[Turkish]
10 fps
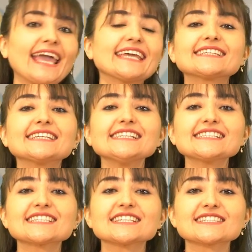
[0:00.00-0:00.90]
Etkinlik
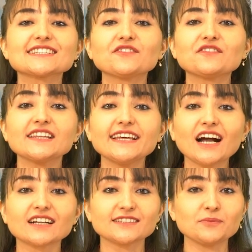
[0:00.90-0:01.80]
sırasında filler
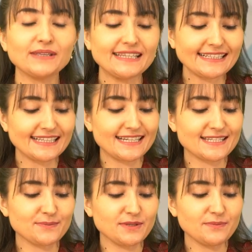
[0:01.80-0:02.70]
hakkında
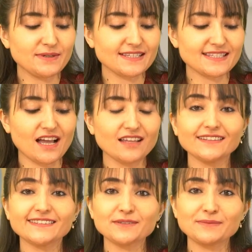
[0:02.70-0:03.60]
bildiklerinizi birbirinize
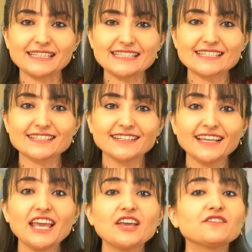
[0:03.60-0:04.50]
anlatabilir,
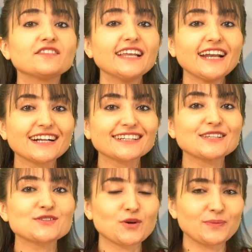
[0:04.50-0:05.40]
filler
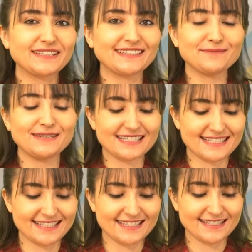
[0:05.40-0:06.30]
hakkında sohbet
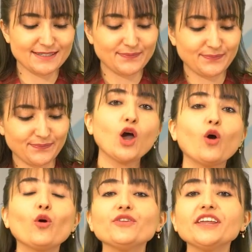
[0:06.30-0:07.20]
edebilirsiniz.
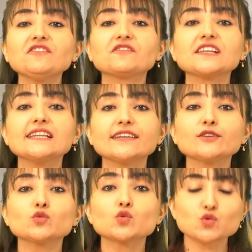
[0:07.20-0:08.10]
Örneğin
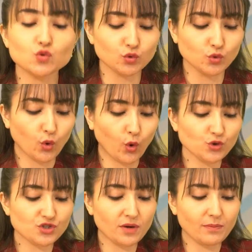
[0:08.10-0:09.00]
fillerin uzun,
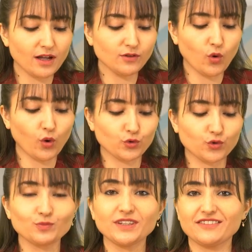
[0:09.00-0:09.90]
kocaman
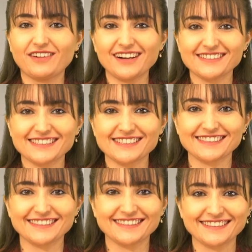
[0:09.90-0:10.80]
hortumları vardır.
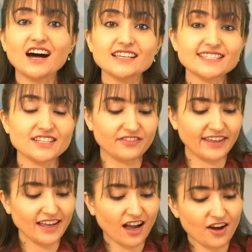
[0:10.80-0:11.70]
Asya
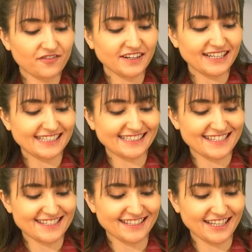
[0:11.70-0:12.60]
ve Afrika
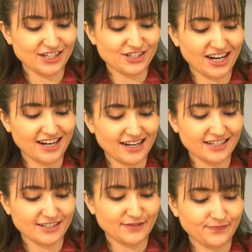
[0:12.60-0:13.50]
kıtasında
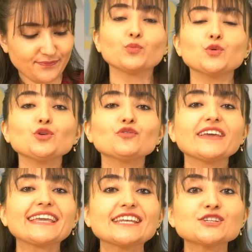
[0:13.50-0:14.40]
yaşarlar. Büyük
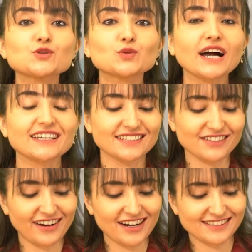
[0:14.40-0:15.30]
ve geniş
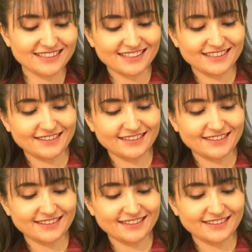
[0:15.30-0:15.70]
kulakları vardır.